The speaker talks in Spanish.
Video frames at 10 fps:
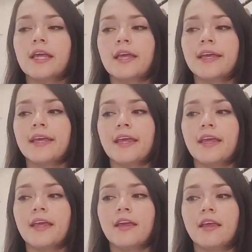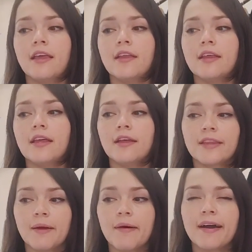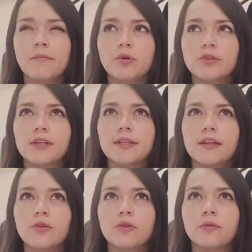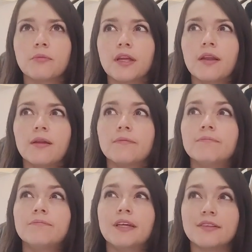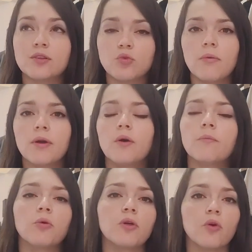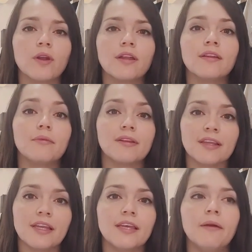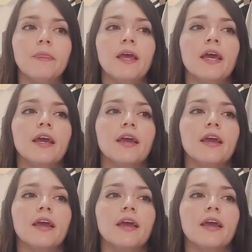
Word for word: y trabajamos desde el 2019 con proveedores de mezclilla,